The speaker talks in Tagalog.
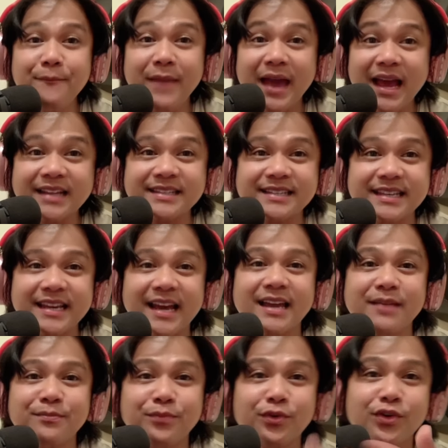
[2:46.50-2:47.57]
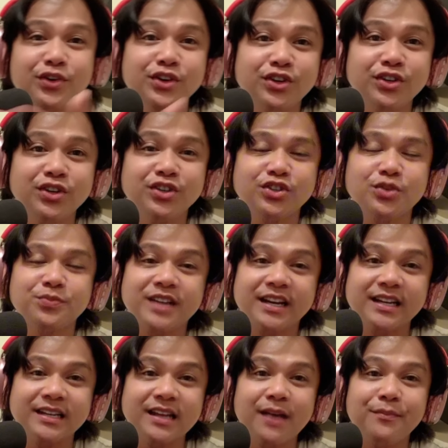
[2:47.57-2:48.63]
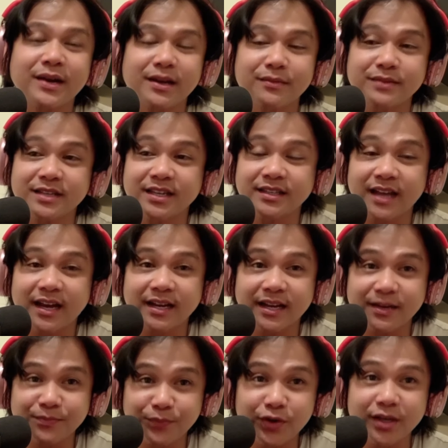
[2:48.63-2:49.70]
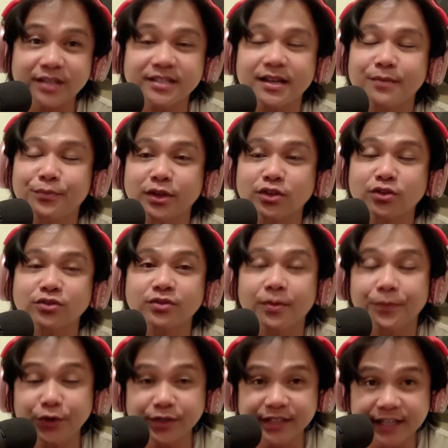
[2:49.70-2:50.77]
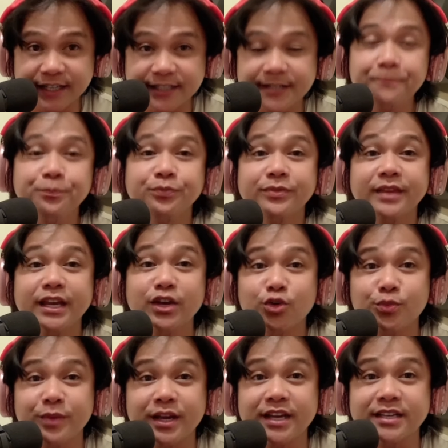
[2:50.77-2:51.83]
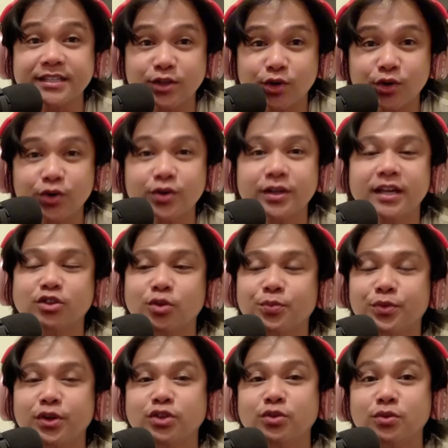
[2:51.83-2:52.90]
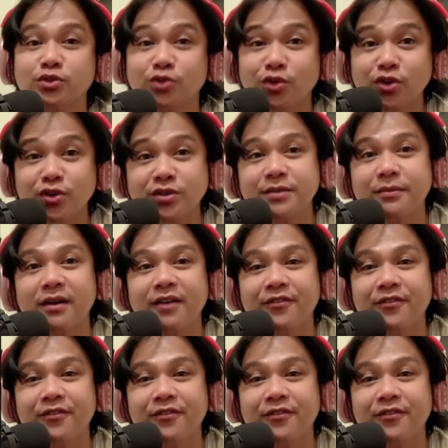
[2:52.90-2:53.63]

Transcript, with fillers: Melcy. Ayan po yung YouTube channel na pakibisita rin po. Isa po itong supporters ni Yormi Isko. Ito po yung tumutulong sa mga